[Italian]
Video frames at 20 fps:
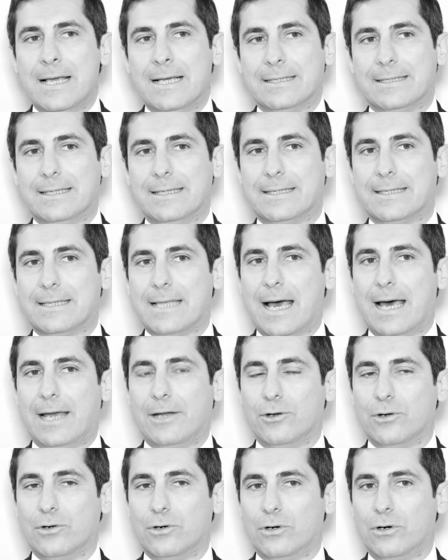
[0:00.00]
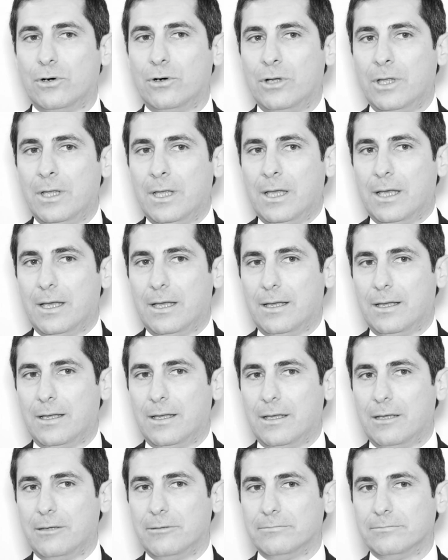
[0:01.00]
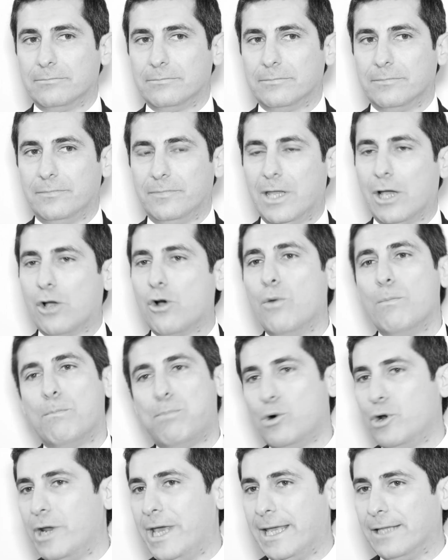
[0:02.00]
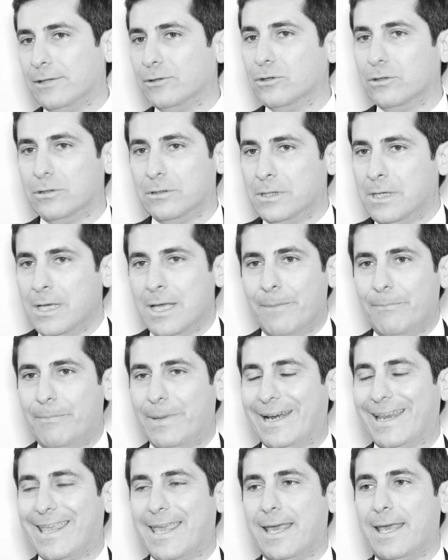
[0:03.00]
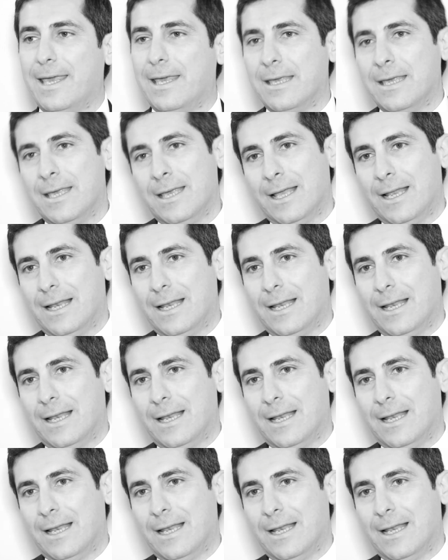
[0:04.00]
si stanno ehm, decomponendo perché